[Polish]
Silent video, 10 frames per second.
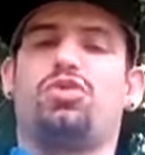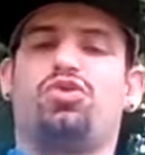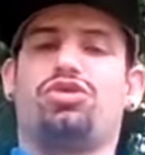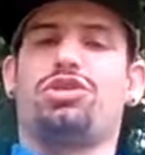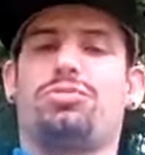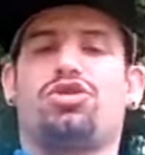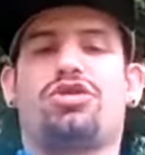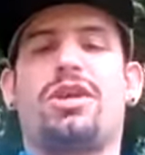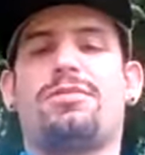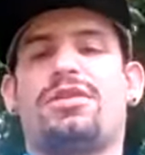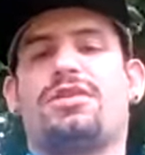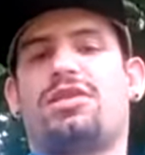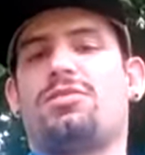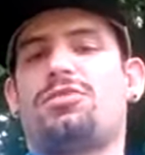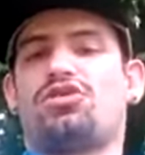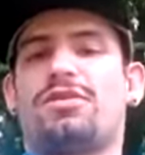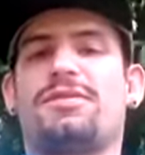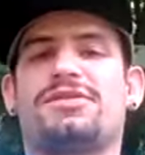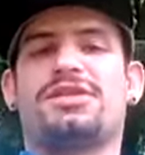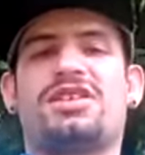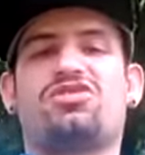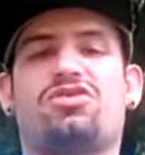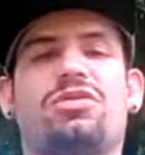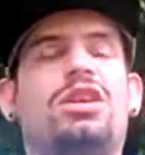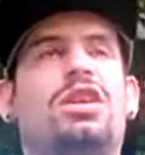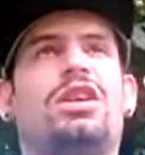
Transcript: bo już nie mieszkamy, tylko mieszkamy w Zwierzu.